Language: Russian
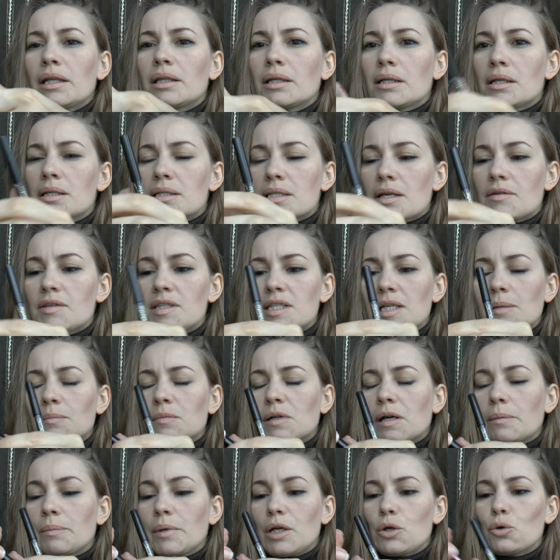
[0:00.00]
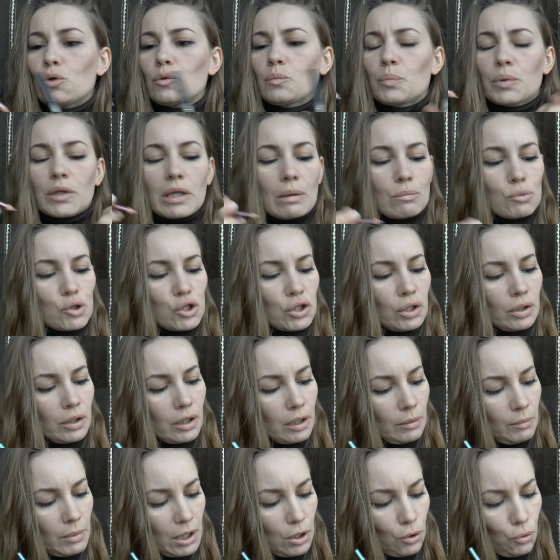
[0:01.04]
это не совсем хамелеон, потому что
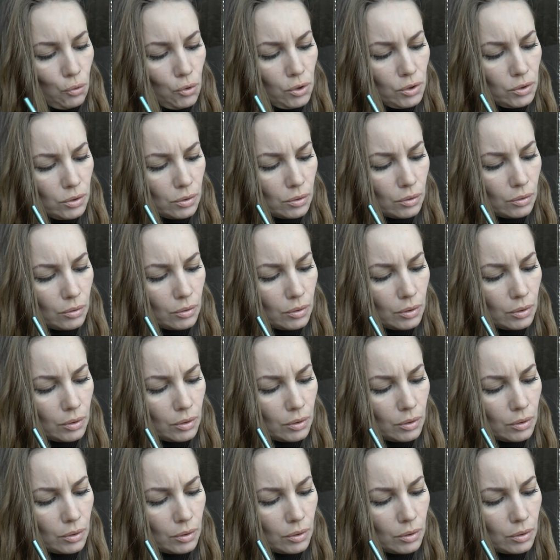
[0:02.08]
хамелеон